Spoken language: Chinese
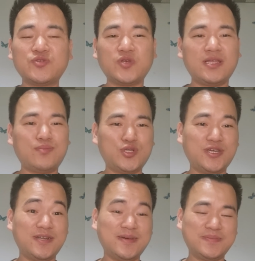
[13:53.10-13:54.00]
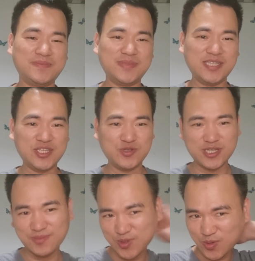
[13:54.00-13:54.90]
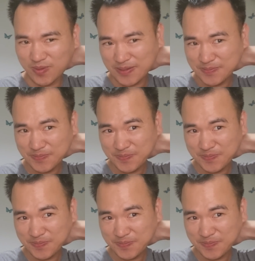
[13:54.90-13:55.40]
算了，不扯了，今天就扯这么多吧。